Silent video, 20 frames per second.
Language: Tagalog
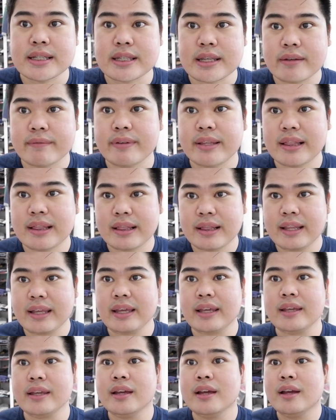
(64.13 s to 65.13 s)
the 7th
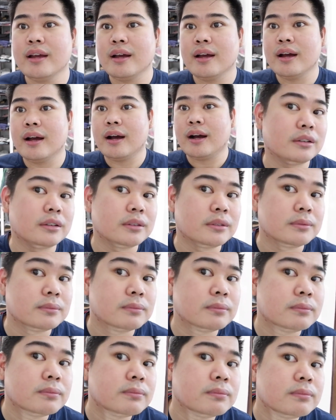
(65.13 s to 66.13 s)
day.
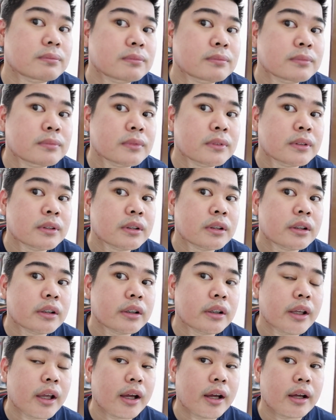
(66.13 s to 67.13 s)
Um,
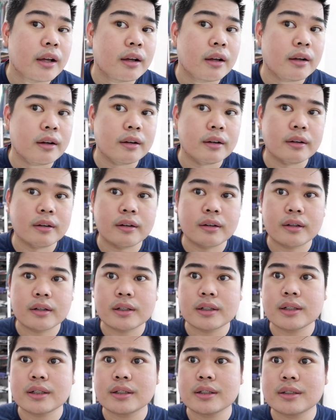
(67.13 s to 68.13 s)
yeah,
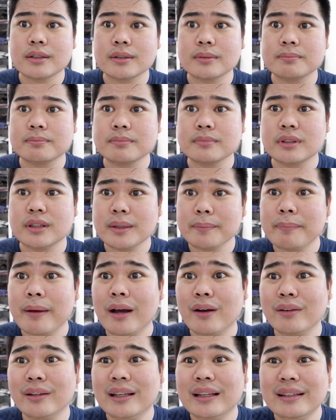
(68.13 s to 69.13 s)
uh, hindi pa
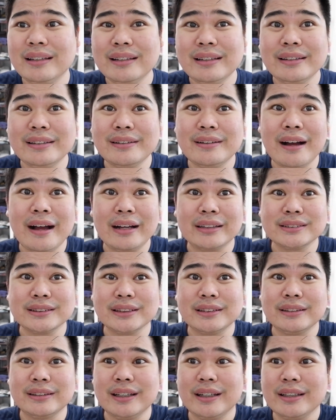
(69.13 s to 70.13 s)
ako naliligo
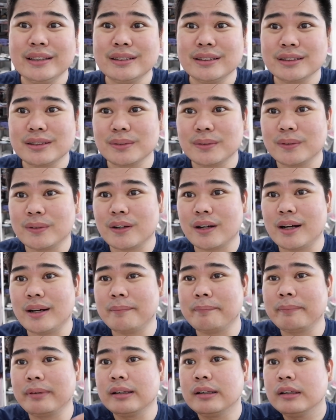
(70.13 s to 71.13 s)
actually. I just woke
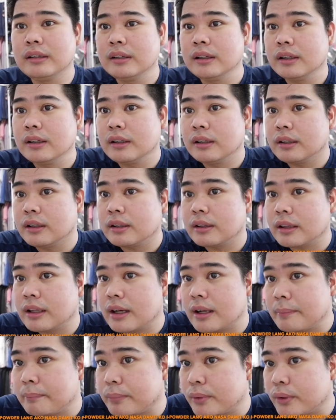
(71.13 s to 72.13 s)
up.
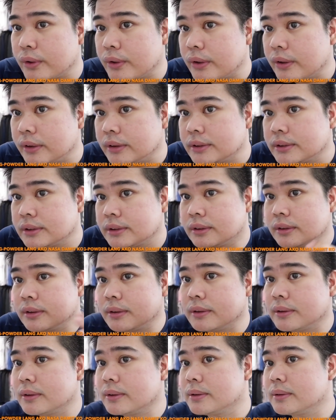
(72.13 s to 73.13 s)
Tapos,
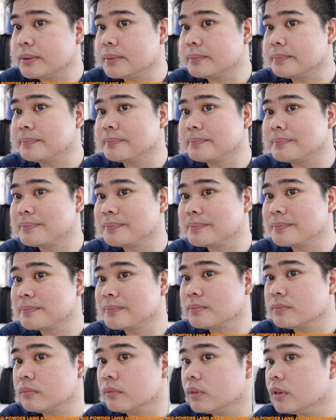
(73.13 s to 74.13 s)
um,
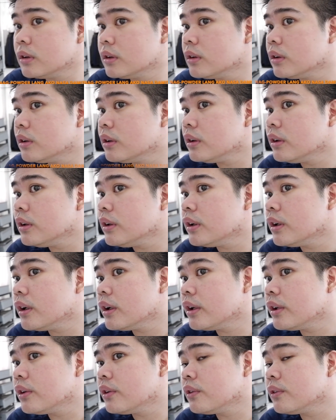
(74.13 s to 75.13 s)

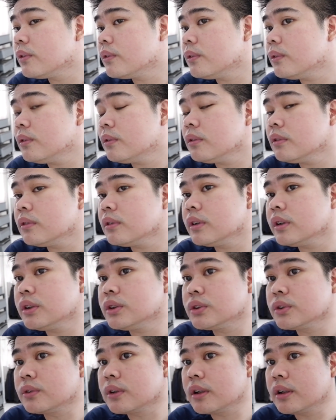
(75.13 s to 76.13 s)
yan yung
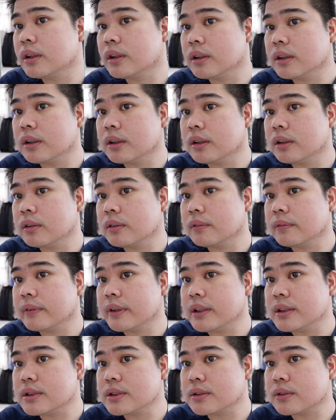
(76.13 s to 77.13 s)
itsura ng
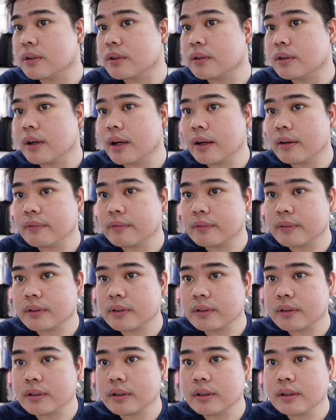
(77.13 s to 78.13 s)
face ko
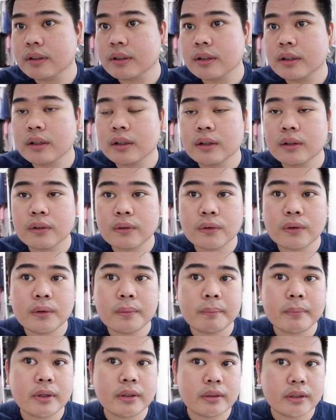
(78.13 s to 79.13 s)
after
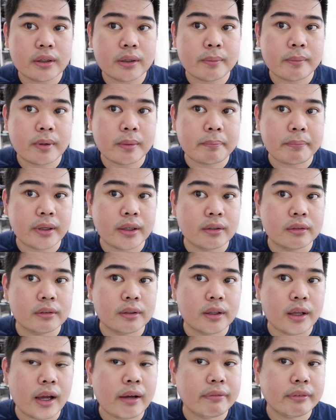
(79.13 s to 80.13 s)
kung mag-dermapen.
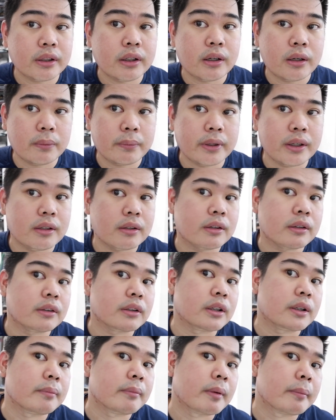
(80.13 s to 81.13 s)
After a week ng
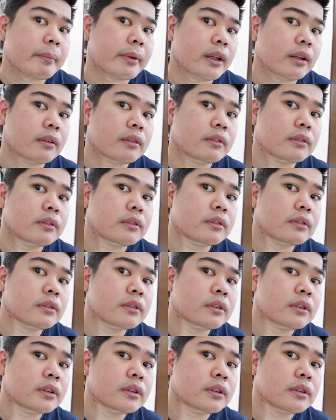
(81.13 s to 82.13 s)
dermapen.
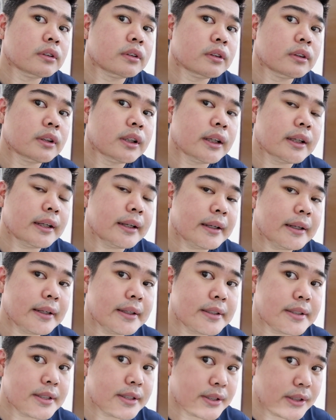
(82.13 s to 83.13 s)

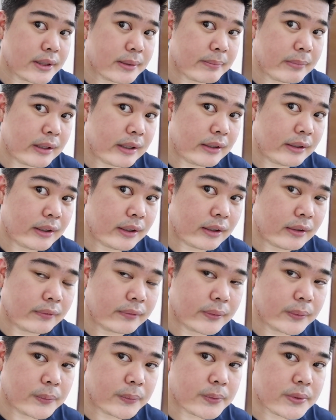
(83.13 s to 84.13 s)
Nagre-register ba?
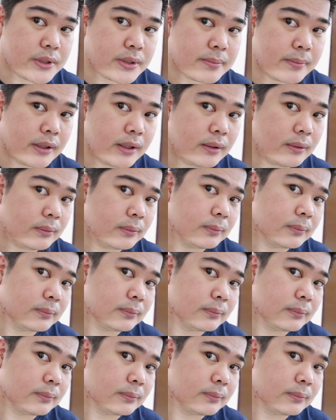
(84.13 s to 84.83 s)
Nakafocus ba?